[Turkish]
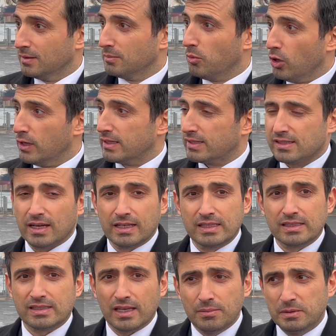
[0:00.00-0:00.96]
böylesine
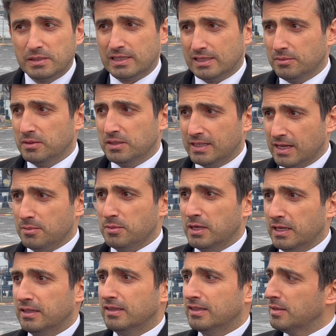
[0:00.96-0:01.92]
kısa pisli bir
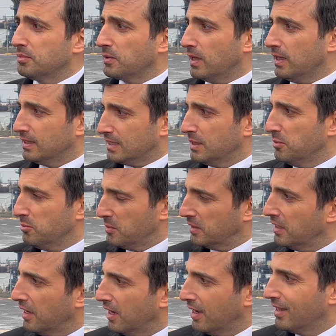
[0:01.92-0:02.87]
gemiye indirip
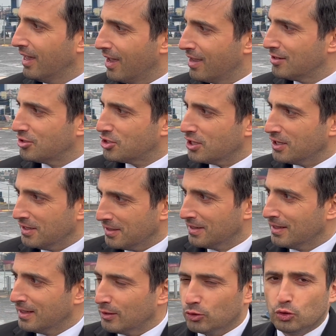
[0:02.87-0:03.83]
kaldırabilmedi. Ayrıca
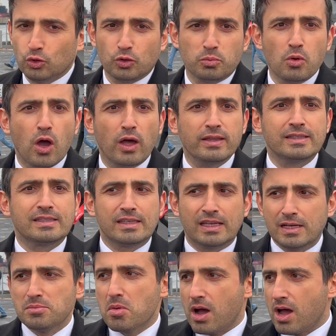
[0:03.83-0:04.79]
Türk
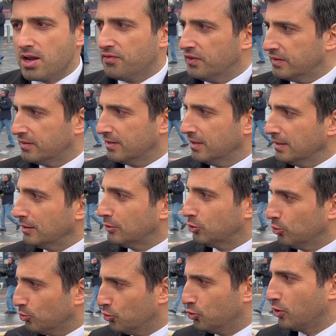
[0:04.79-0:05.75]
mühendislerinin marifetini
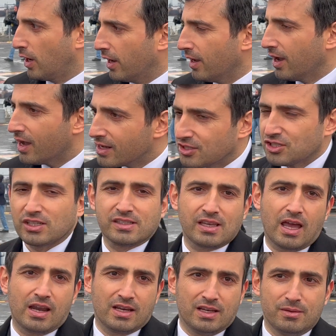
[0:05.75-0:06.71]
tüm dünyaya ayrıca
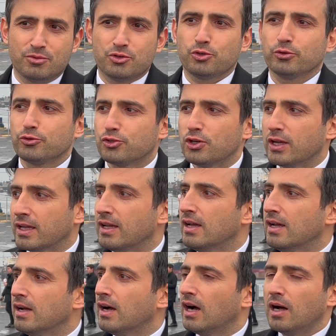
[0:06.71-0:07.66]
sergilemiş olacak.
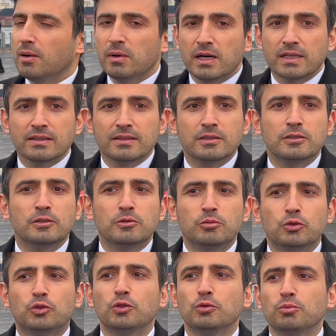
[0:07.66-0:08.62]
Ama e,
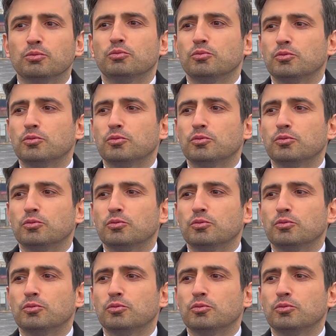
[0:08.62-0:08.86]
bütün e,